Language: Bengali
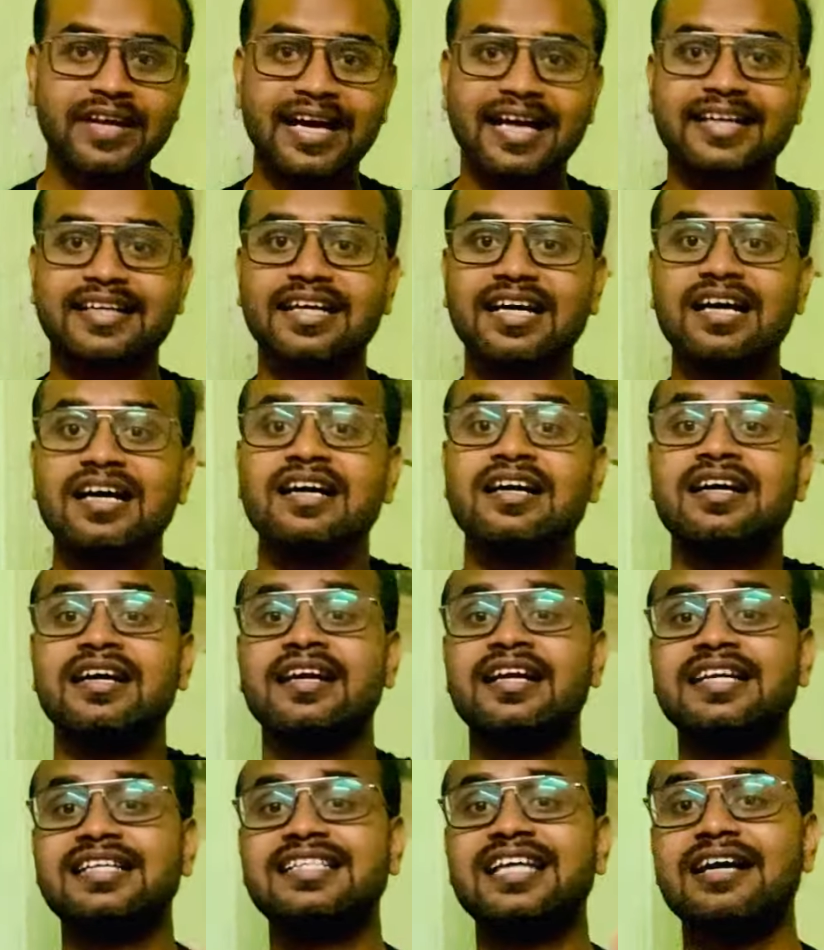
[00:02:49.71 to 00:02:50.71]
একটা
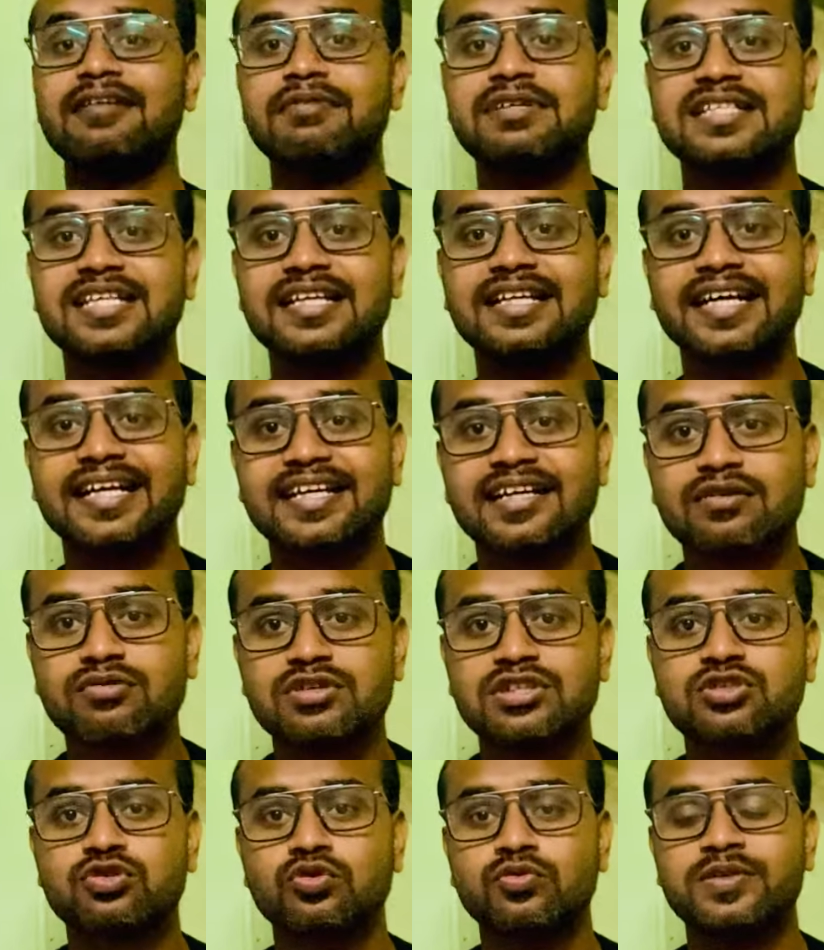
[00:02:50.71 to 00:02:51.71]
রিজার্ভেশন ক্যাটাগরি
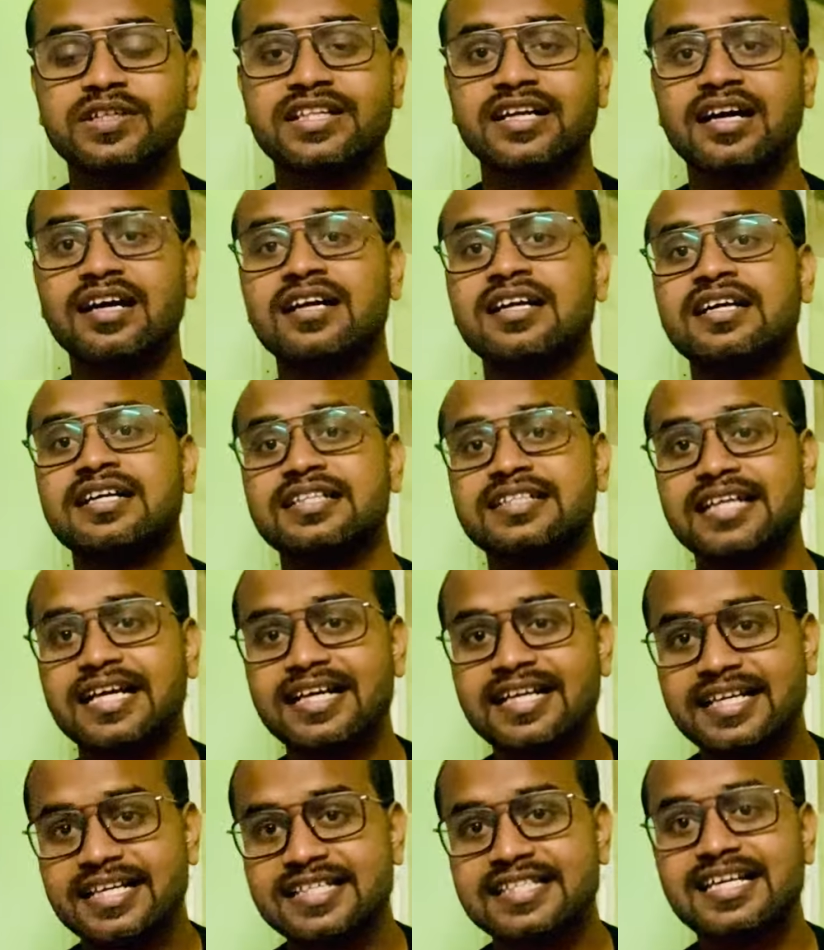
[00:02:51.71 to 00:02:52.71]
সুবিধা সেই
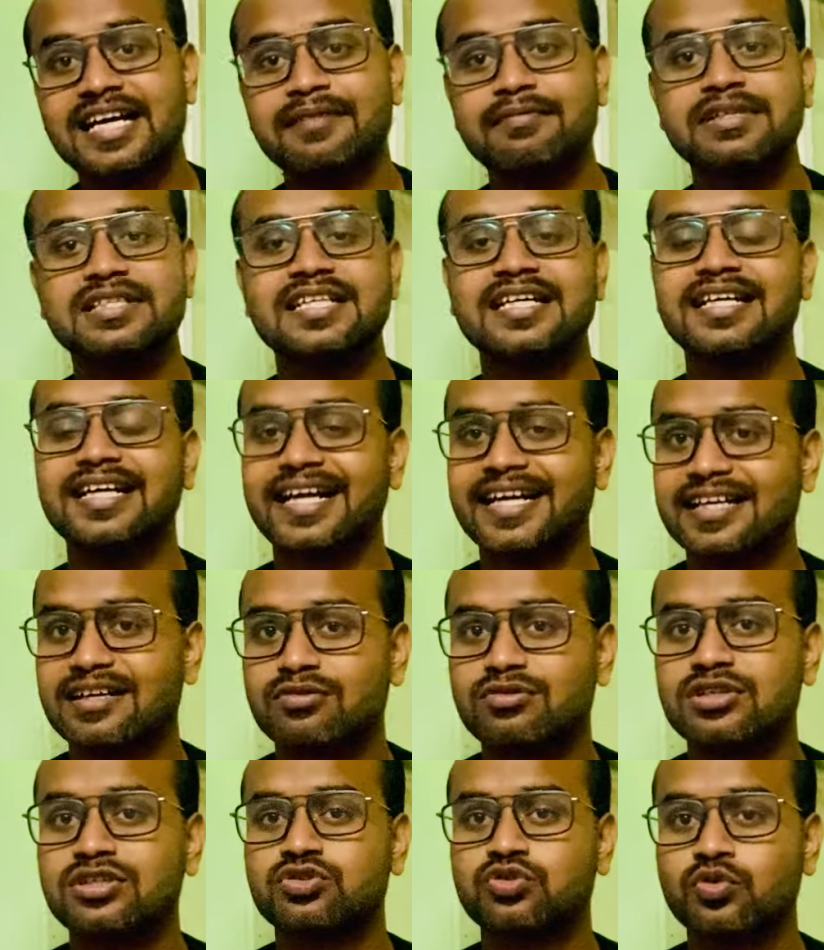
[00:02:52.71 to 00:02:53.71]
রিজার্ভেশন
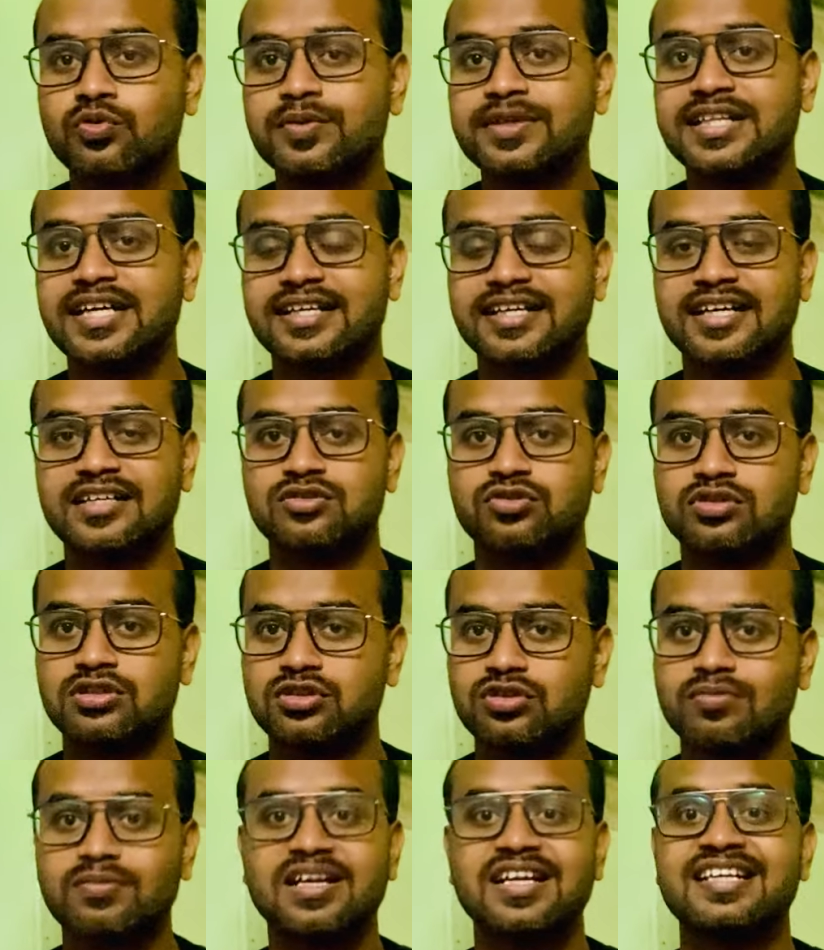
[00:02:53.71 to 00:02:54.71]
ক্যাটাগরির সুবিধাটা যদি
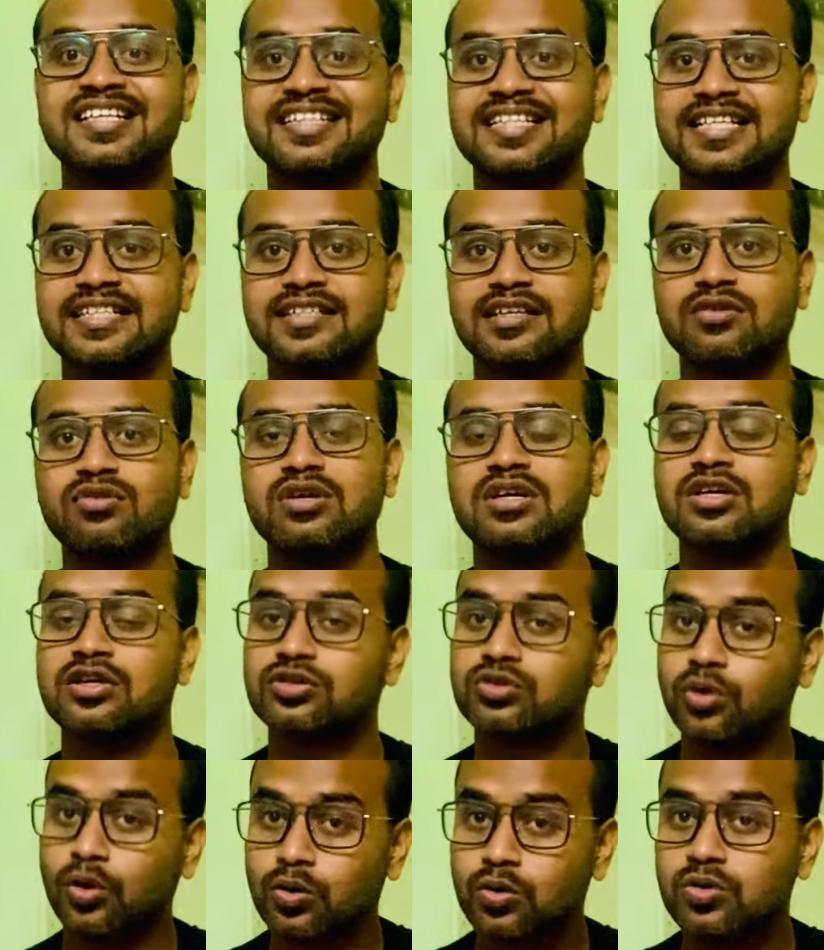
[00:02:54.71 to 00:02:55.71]
তোমরা নিতে চাও
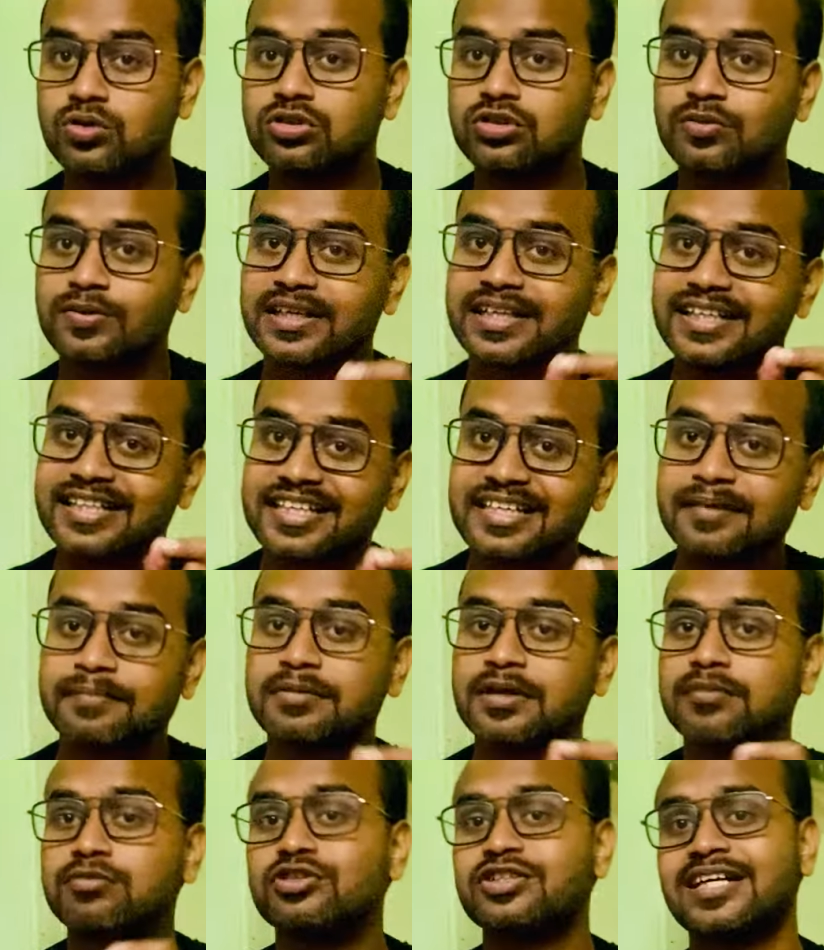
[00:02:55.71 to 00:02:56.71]
তখন তোমাকে
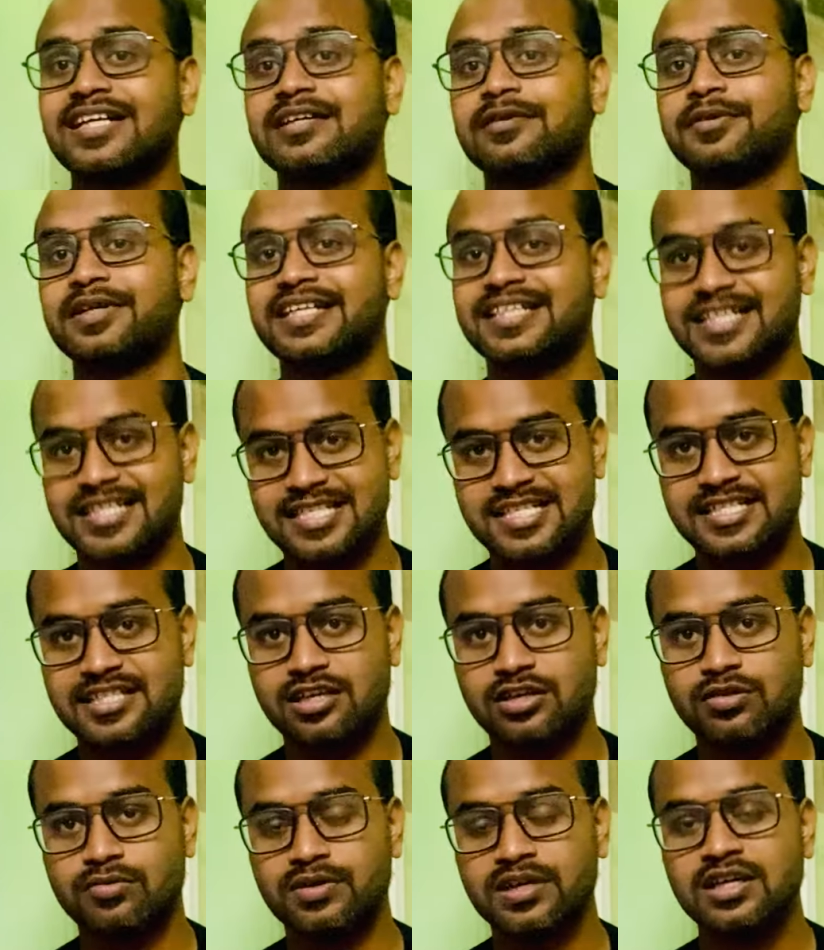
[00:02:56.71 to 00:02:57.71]
টিএফডাব্লিউ সার্টিফিকেটটা দিতে
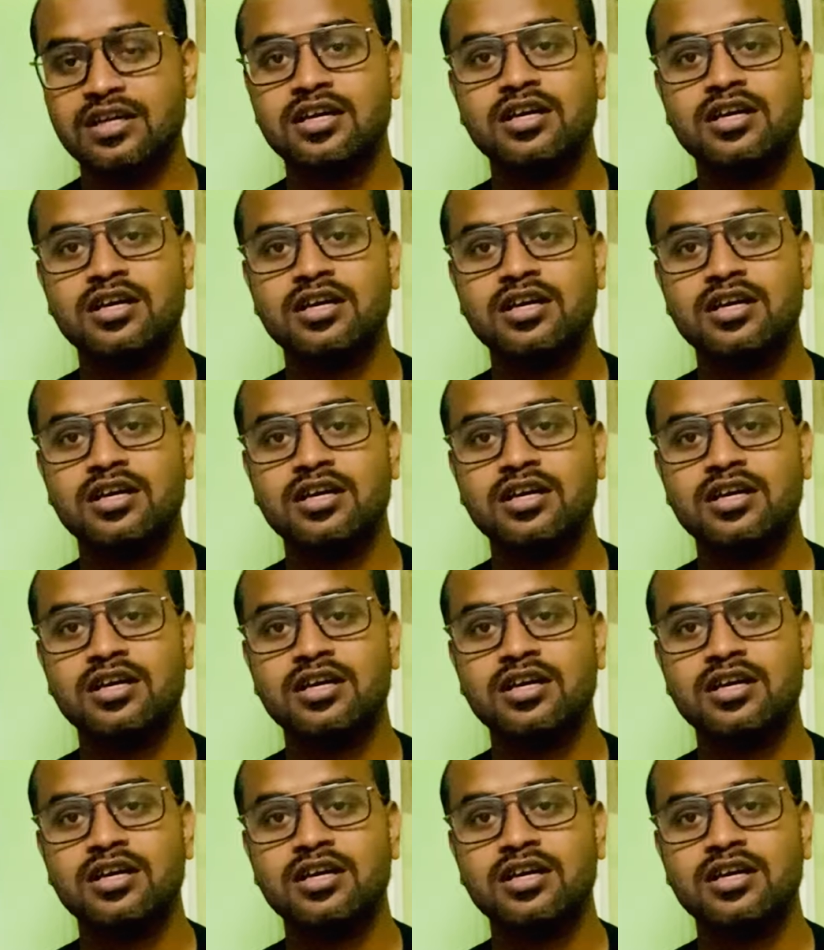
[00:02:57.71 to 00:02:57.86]
হবে